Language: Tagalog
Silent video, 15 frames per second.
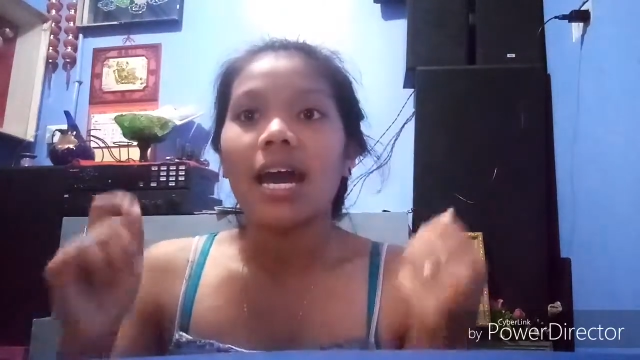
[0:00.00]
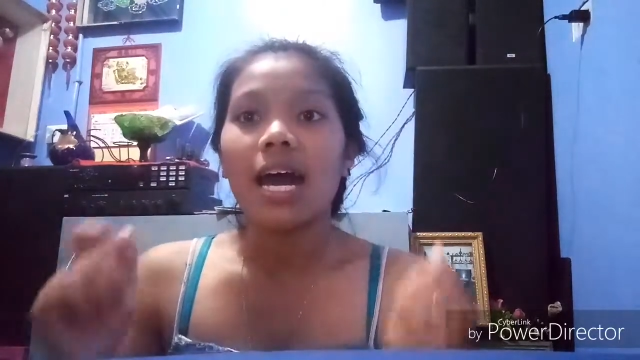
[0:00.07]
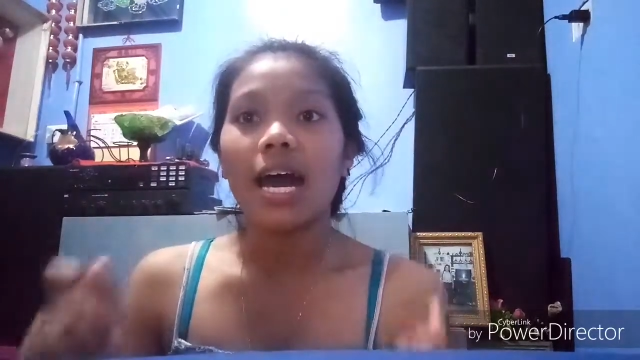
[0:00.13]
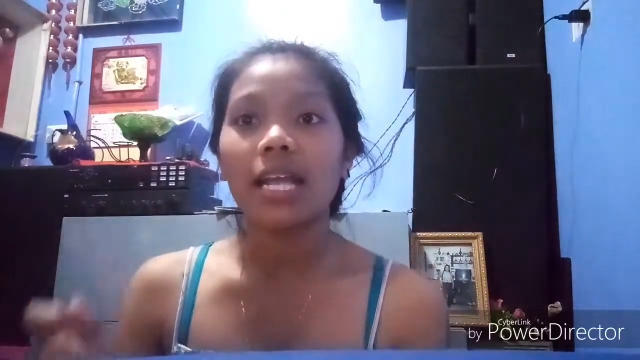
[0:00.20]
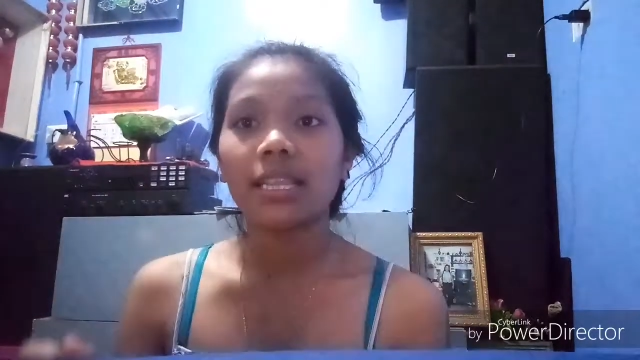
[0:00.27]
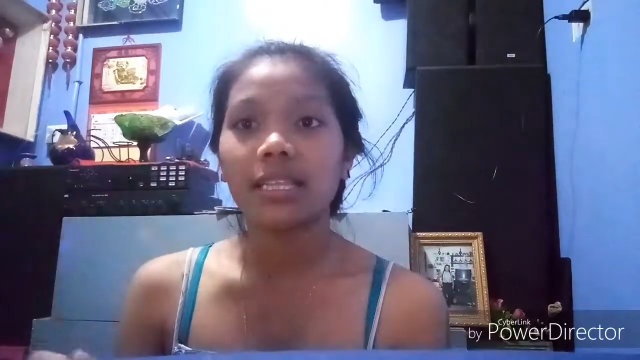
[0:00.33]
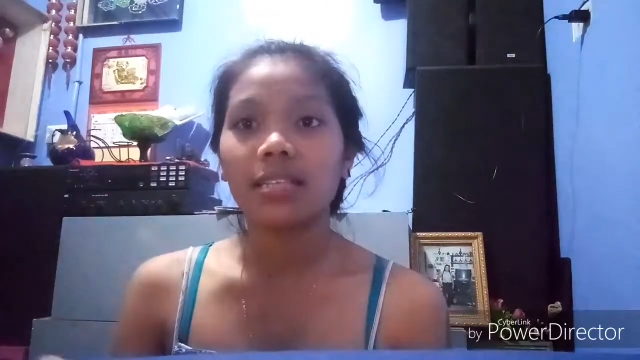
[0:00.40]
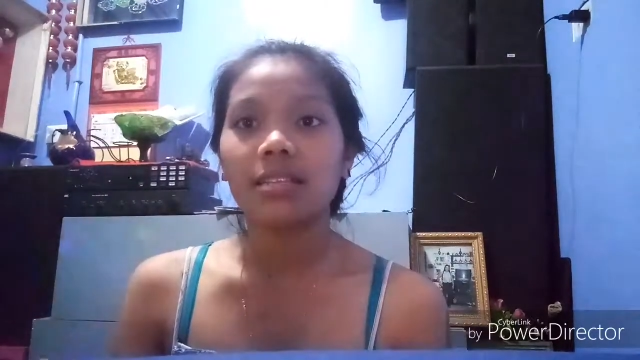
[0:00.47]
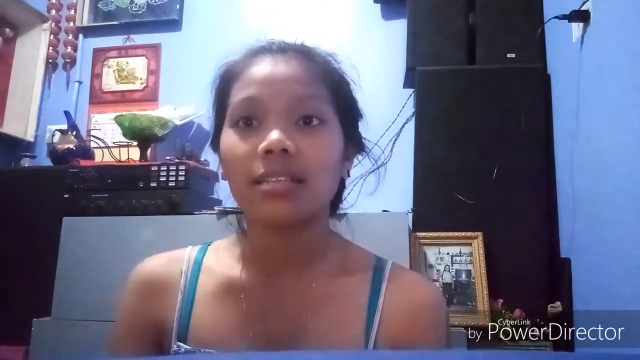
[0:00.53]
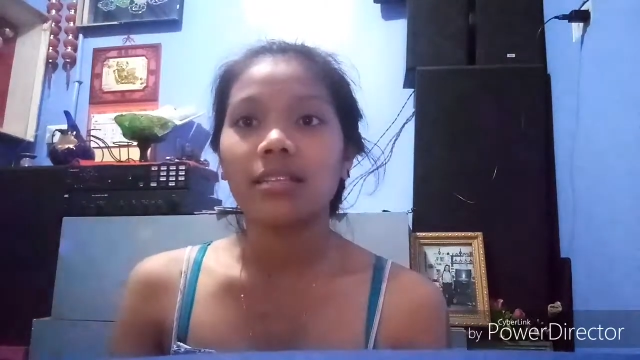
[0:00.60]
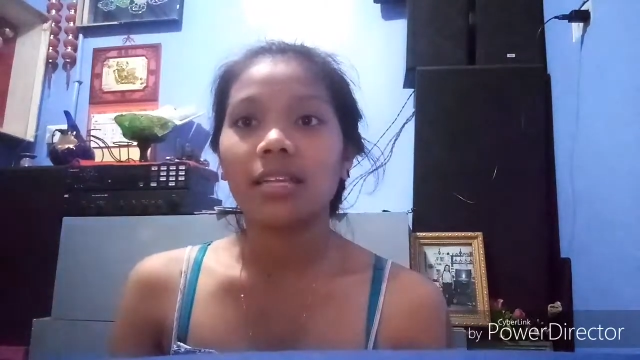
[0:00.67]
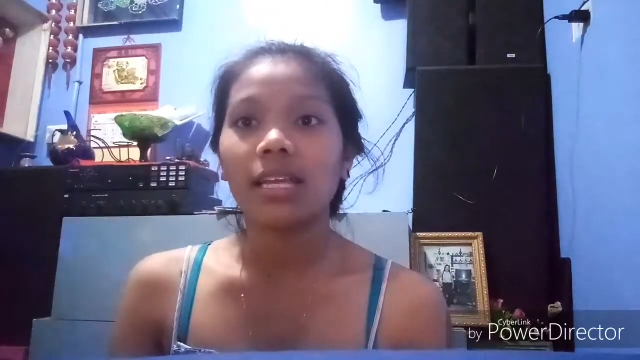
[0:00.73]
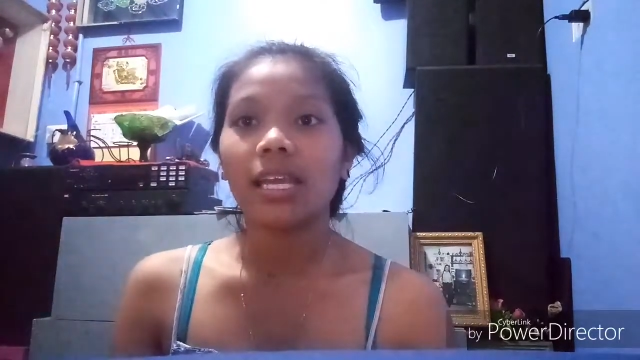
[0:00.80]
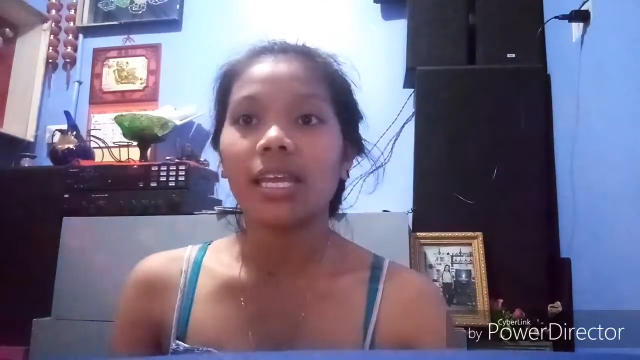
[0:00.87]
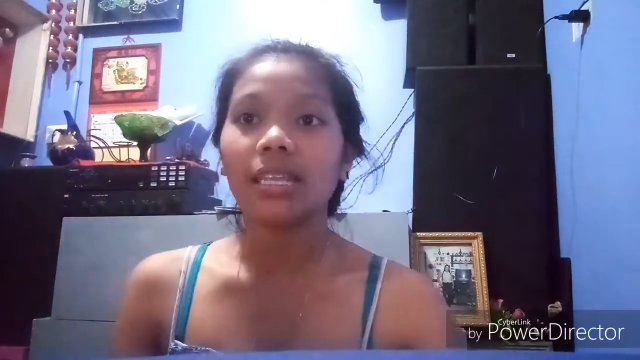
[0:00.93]
at
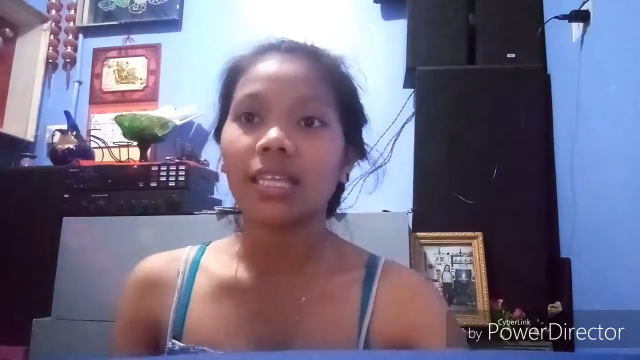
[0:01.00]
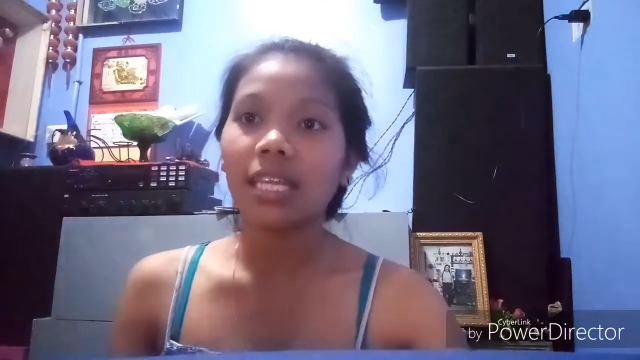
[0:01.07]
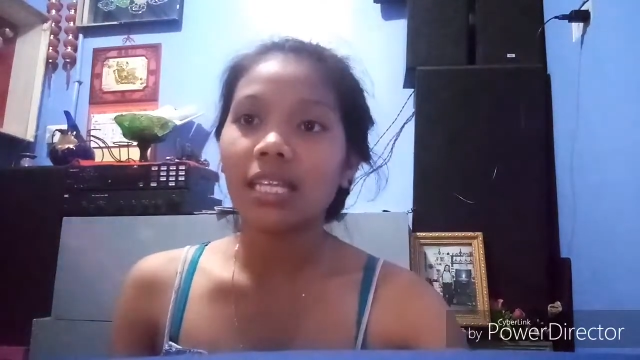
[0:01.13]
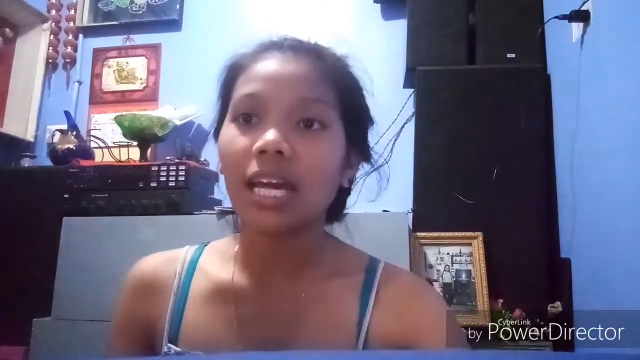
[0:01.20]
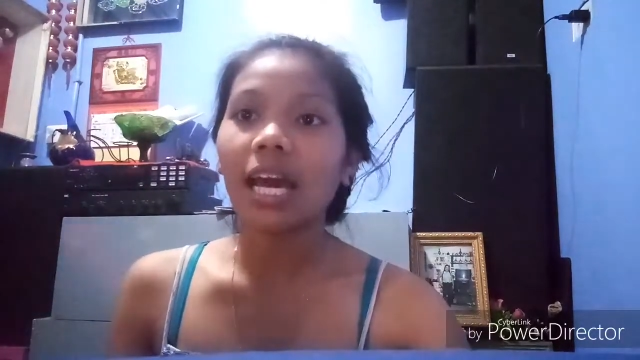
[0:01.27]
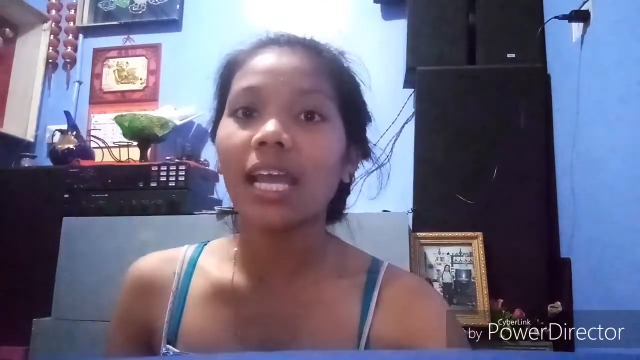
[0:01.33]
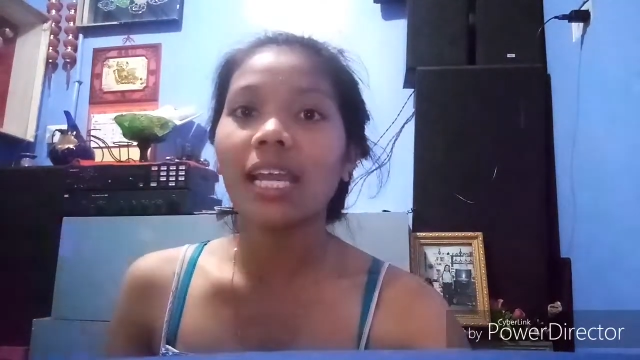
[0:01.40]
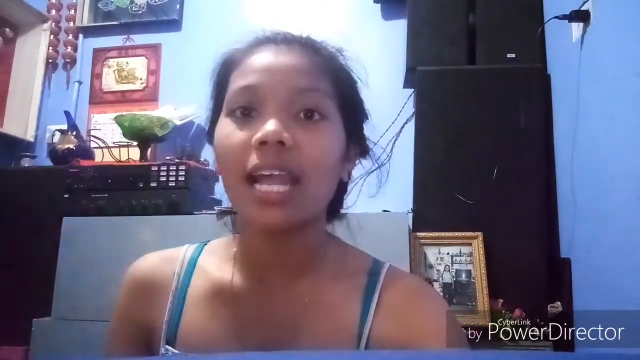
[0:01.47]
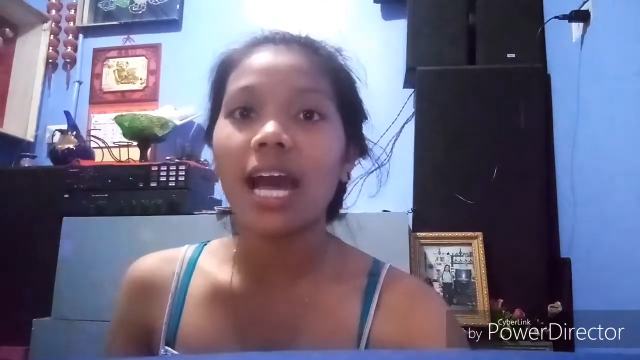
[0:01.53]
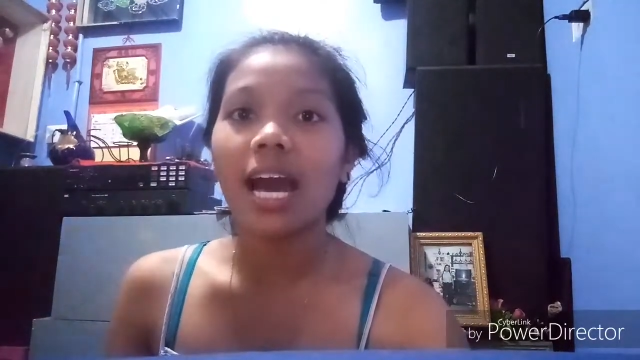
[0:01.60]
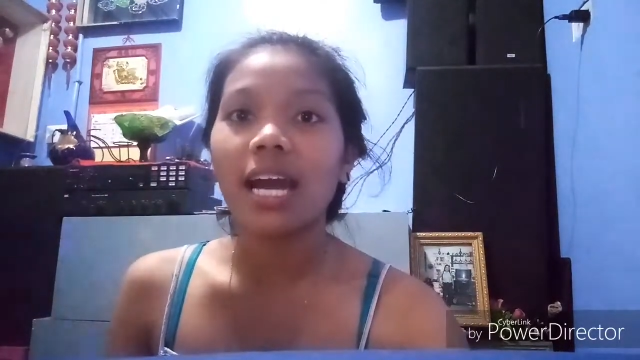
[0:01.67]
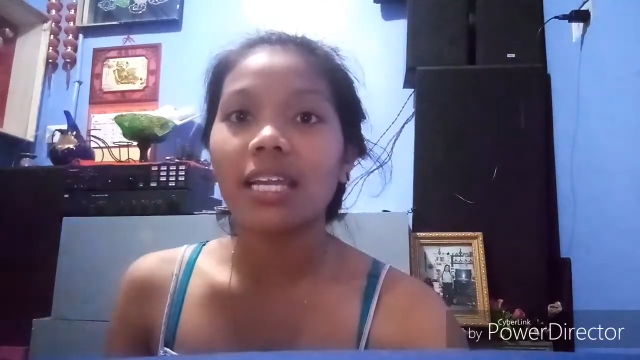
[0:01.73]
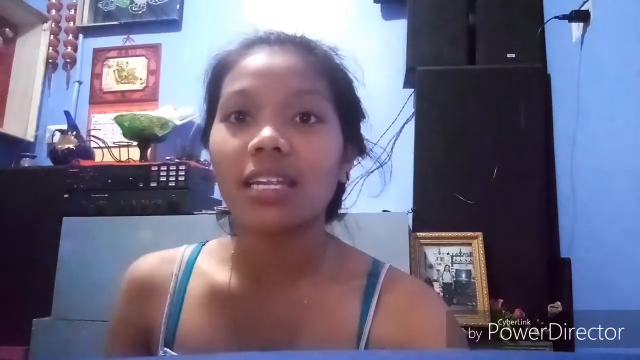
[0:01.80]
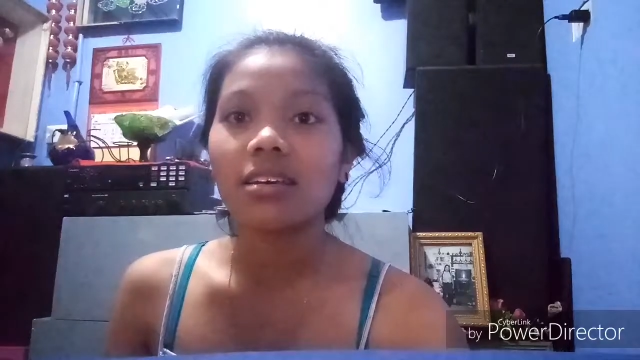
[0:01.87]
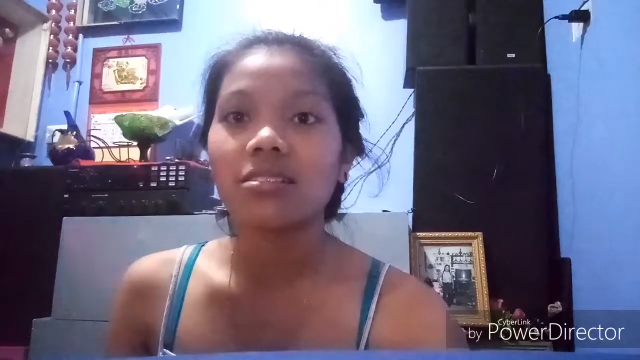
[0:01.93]
hindi na
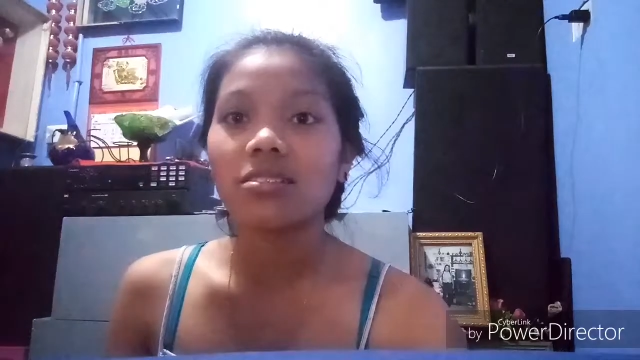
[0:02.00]
kailangan ng